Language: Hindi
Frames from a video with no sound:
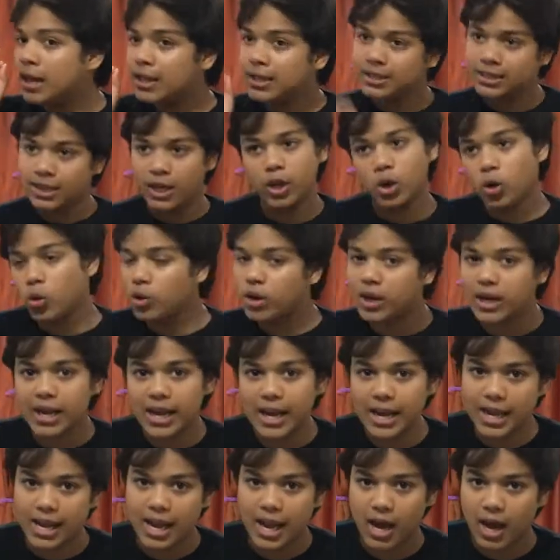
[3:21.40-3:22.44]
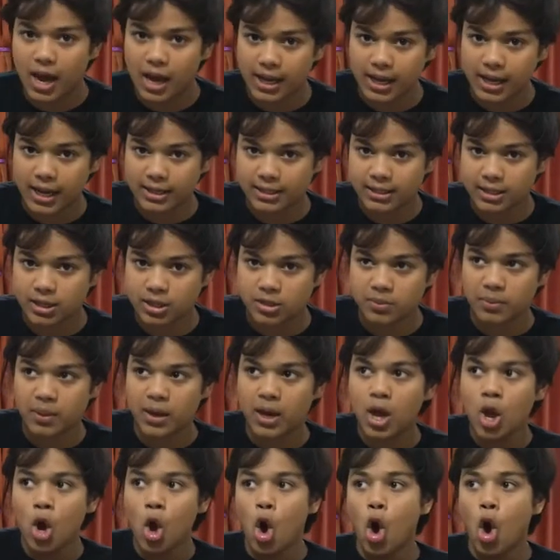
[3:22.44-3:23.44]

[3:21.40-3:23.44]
ज़रूरी नहीं है हर केसेस में